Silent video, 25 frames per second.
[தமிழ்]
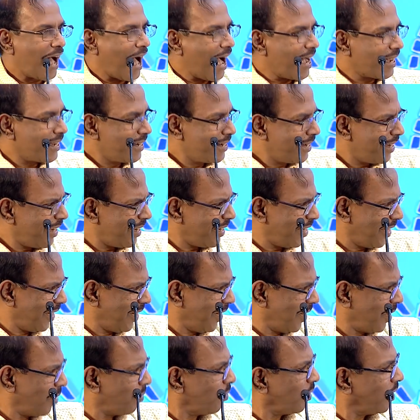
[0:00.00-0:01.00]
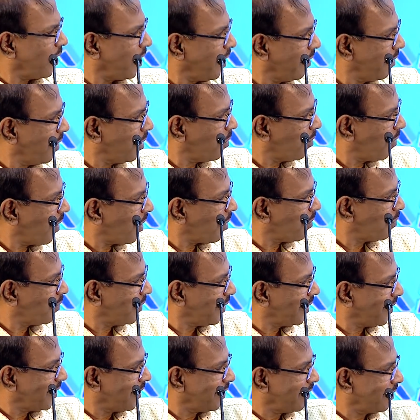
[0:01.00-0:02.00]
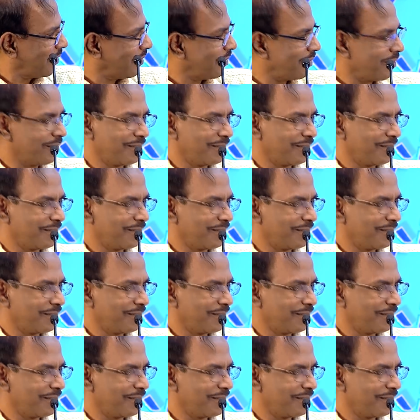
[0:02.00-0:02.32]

அங்கேயே ஒரு எதிர்பார்ப்பு இருக்குது